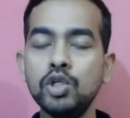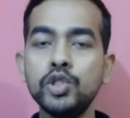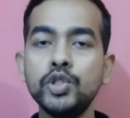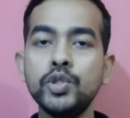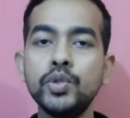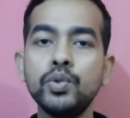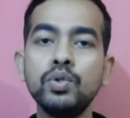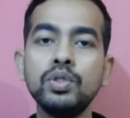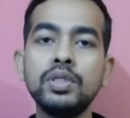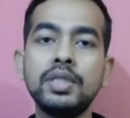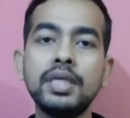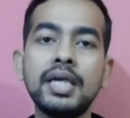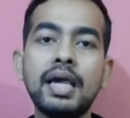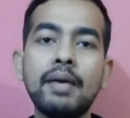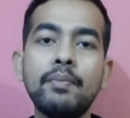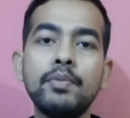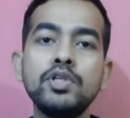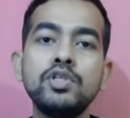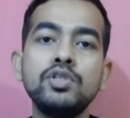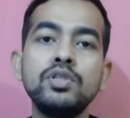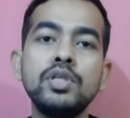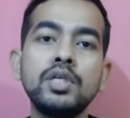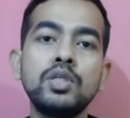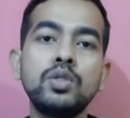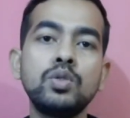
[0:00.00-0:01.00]
শুরুতে আমি
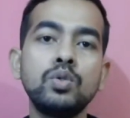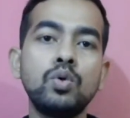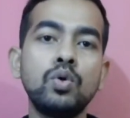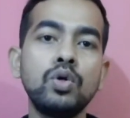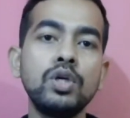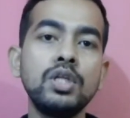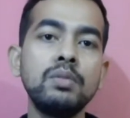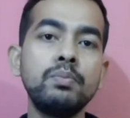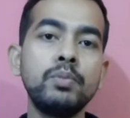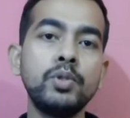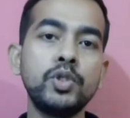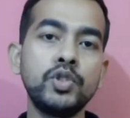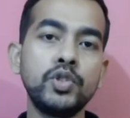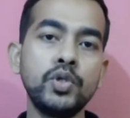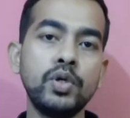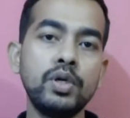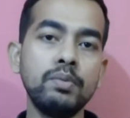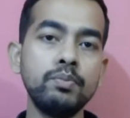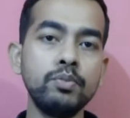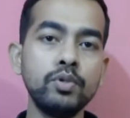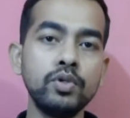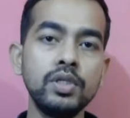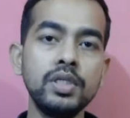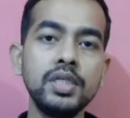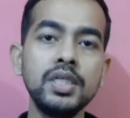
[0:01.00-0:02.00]
যদি একটু গণিত বিষয়ে
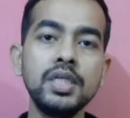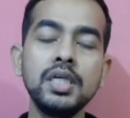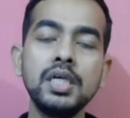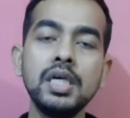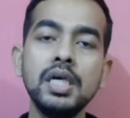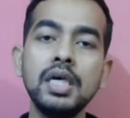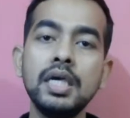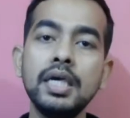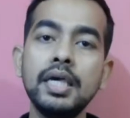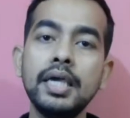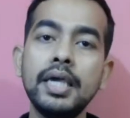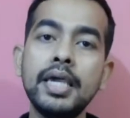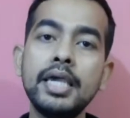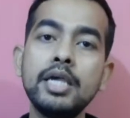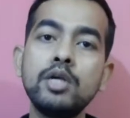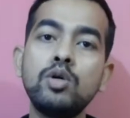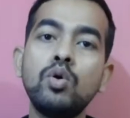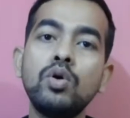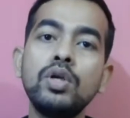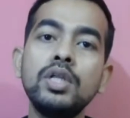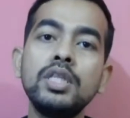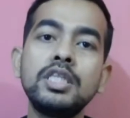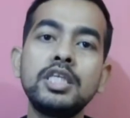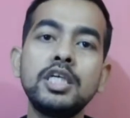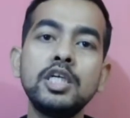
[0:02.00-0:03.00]
বলি এই
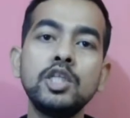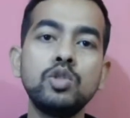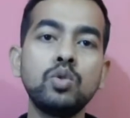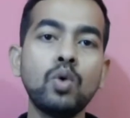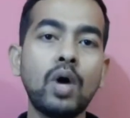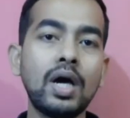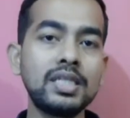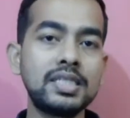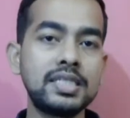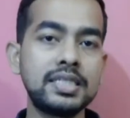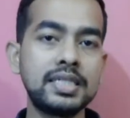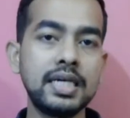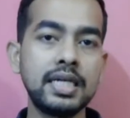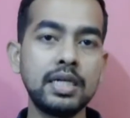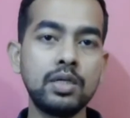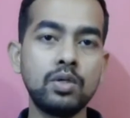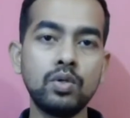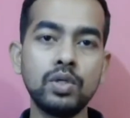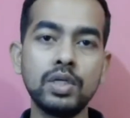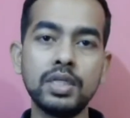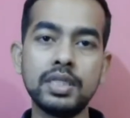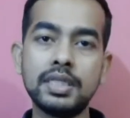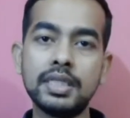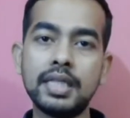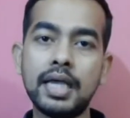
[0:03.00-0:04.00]
গণিত কিন্তু আজকের
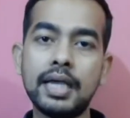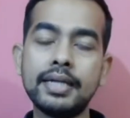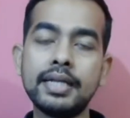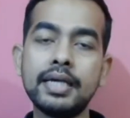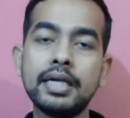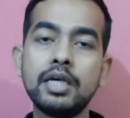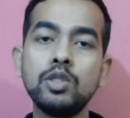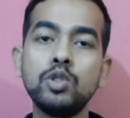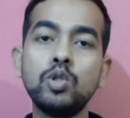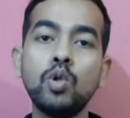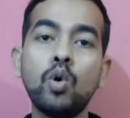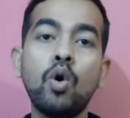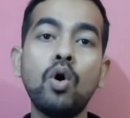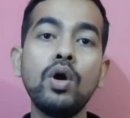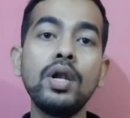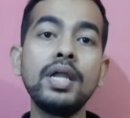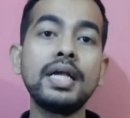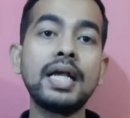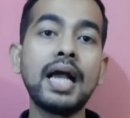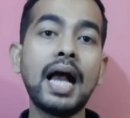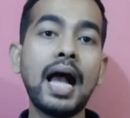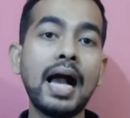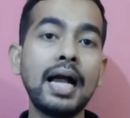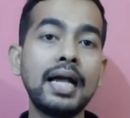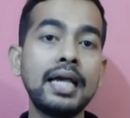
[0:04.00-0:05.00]
গণিত না এটা কিন্তু
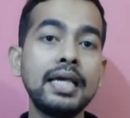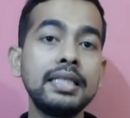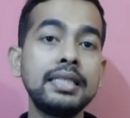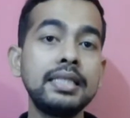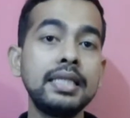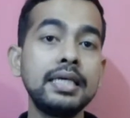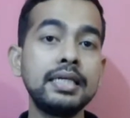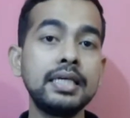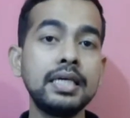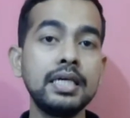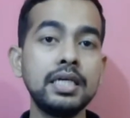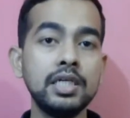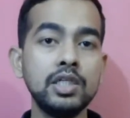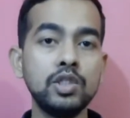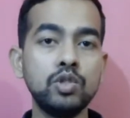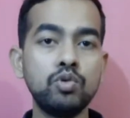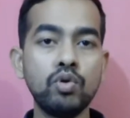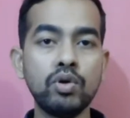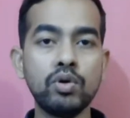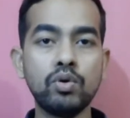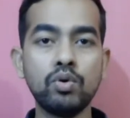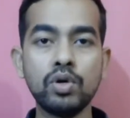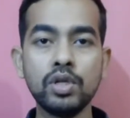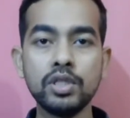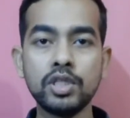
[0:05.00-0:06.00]
অনেক আগে থেকেই কিন্তু
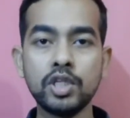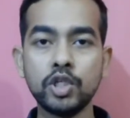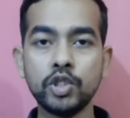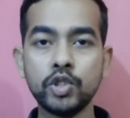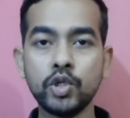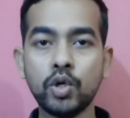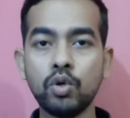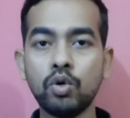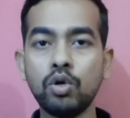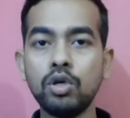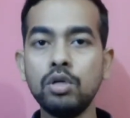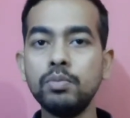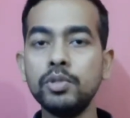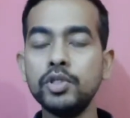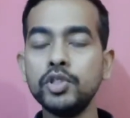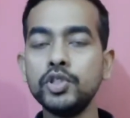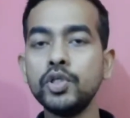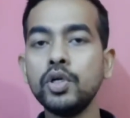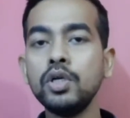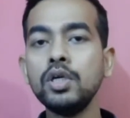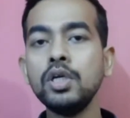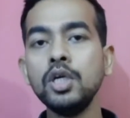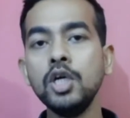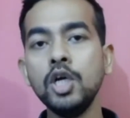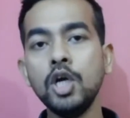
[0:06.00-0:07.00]
এই গণিতের সকল
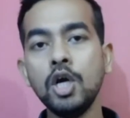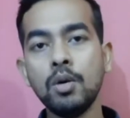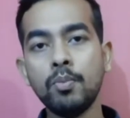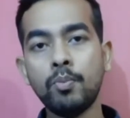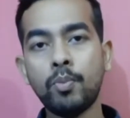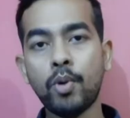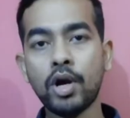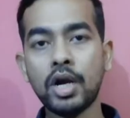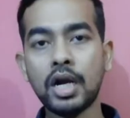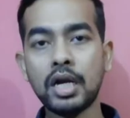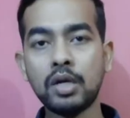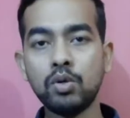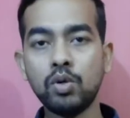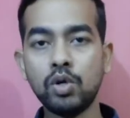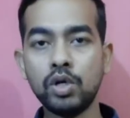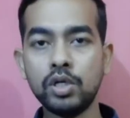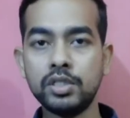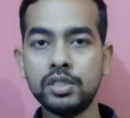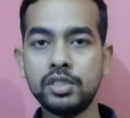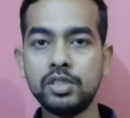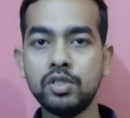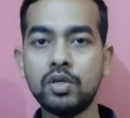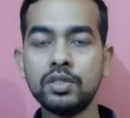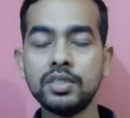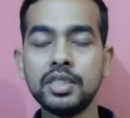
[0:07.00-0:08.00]
বিষয় পড়ানো
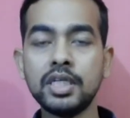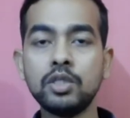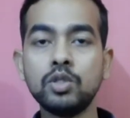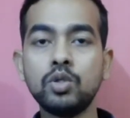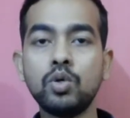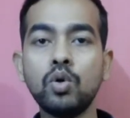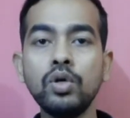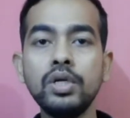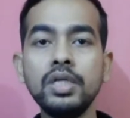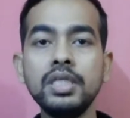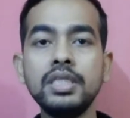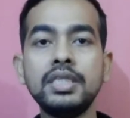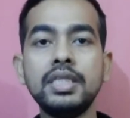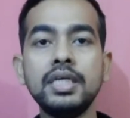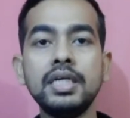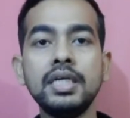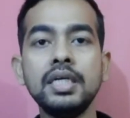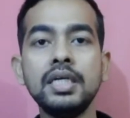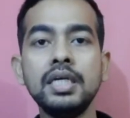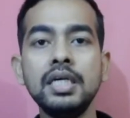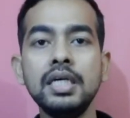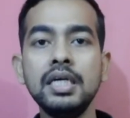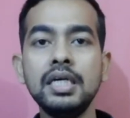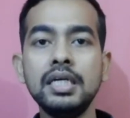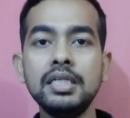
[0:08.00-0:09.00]
হচ্ছে অর্থাৎ গণিতে
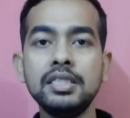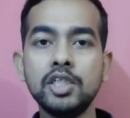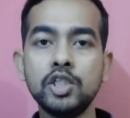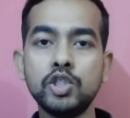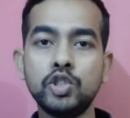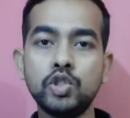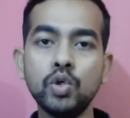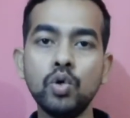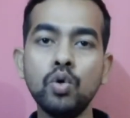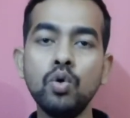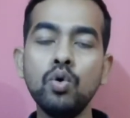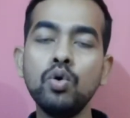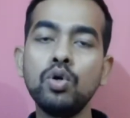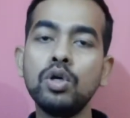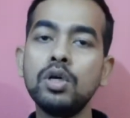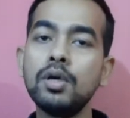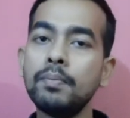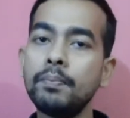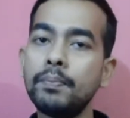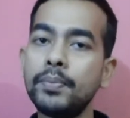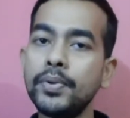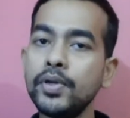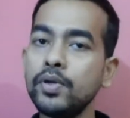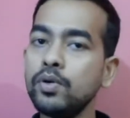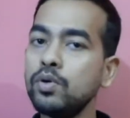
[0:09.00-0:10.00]
যে যোগ
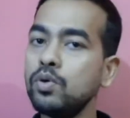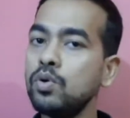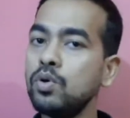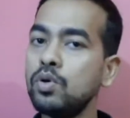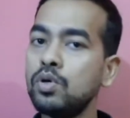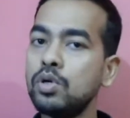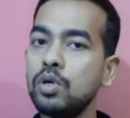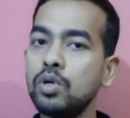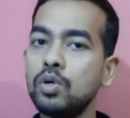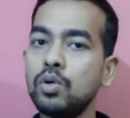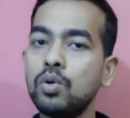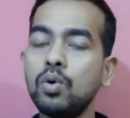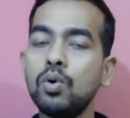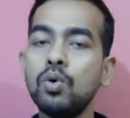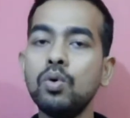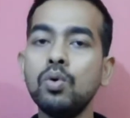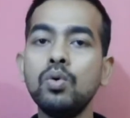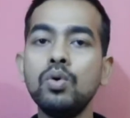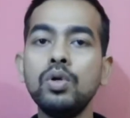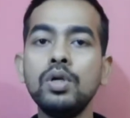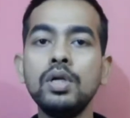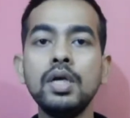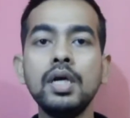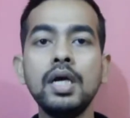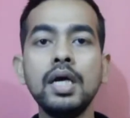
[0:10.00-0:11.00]
বিয়োগ
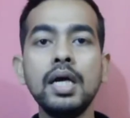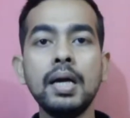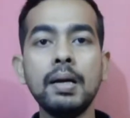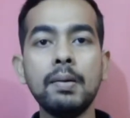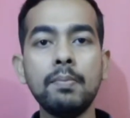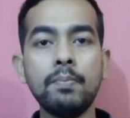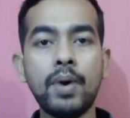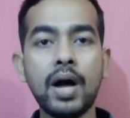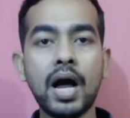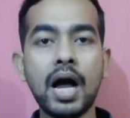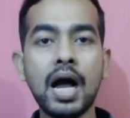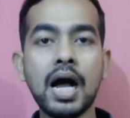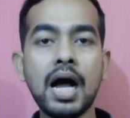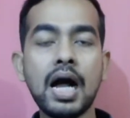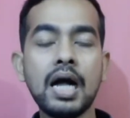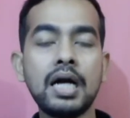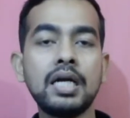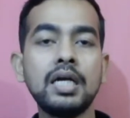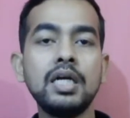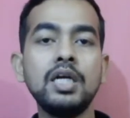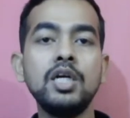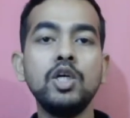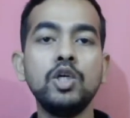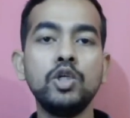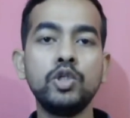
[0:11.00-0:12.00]
গুণ ভাগ
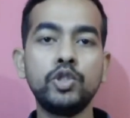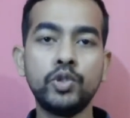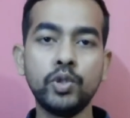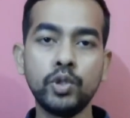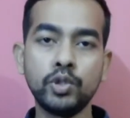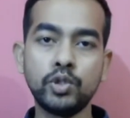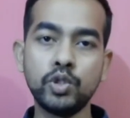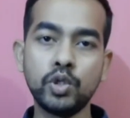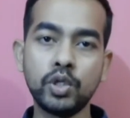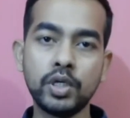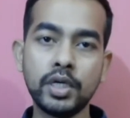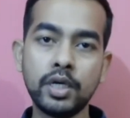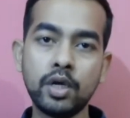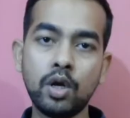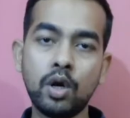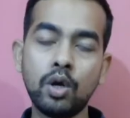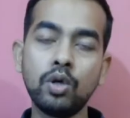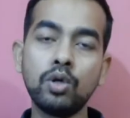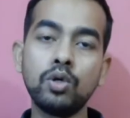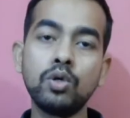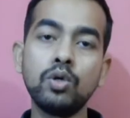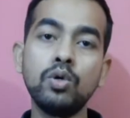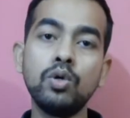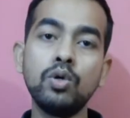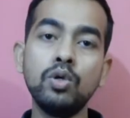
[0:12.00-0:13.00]
সূচকের
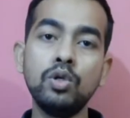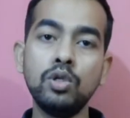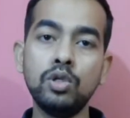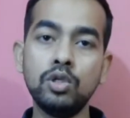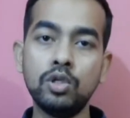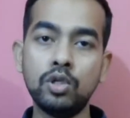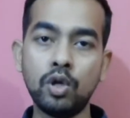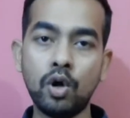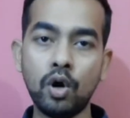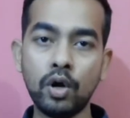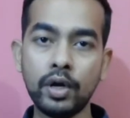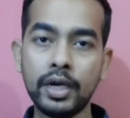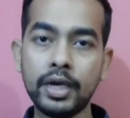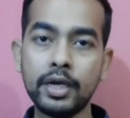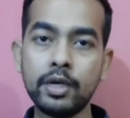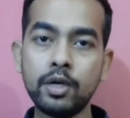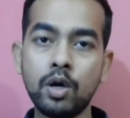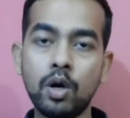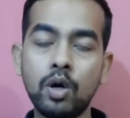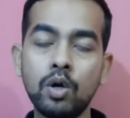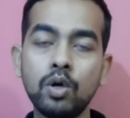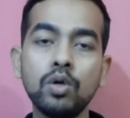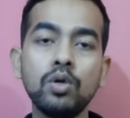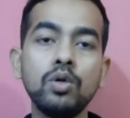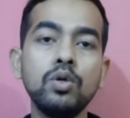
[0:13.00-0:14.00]
অঙ্ক লগের
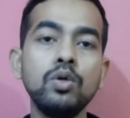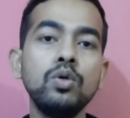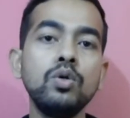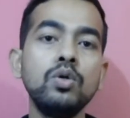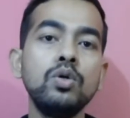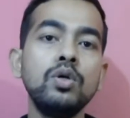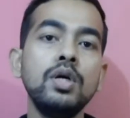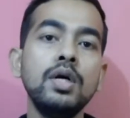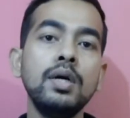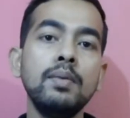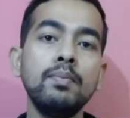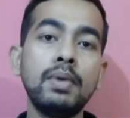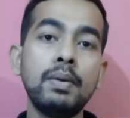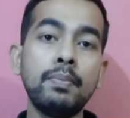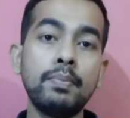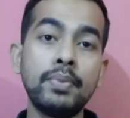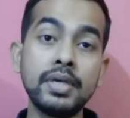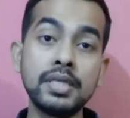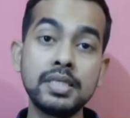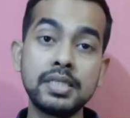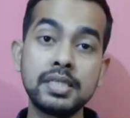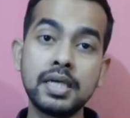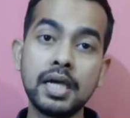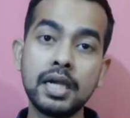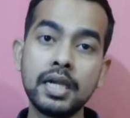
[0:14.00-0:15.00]
অঙ্ক বা
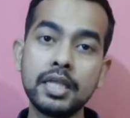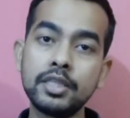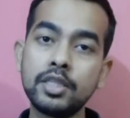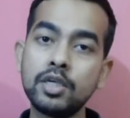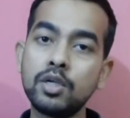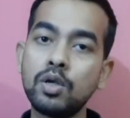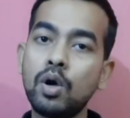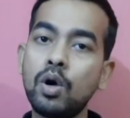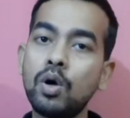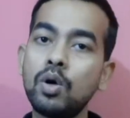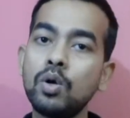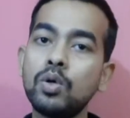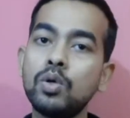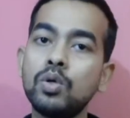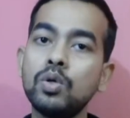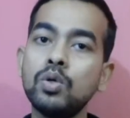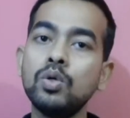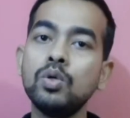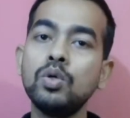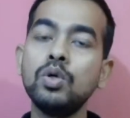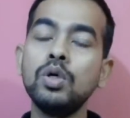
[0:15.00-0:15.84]
বীজগণিতের অঙ্ক